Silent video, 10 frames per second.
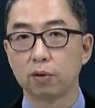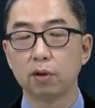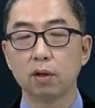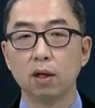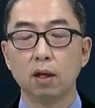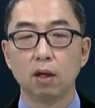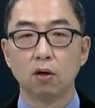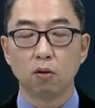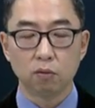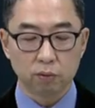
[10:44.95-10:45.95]
부분
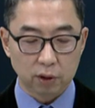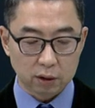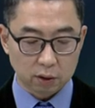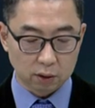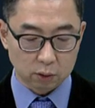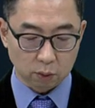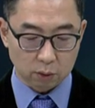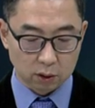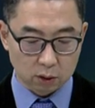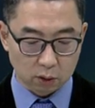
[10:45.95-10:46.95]
이런 부분에서는 좀
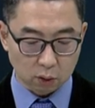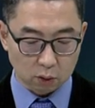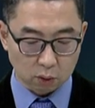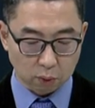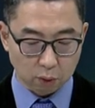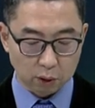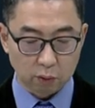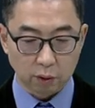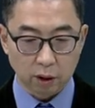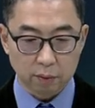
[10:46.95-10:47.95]
긍정적으로 저도 보고
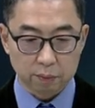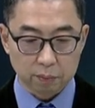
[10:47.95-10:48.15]
있고요.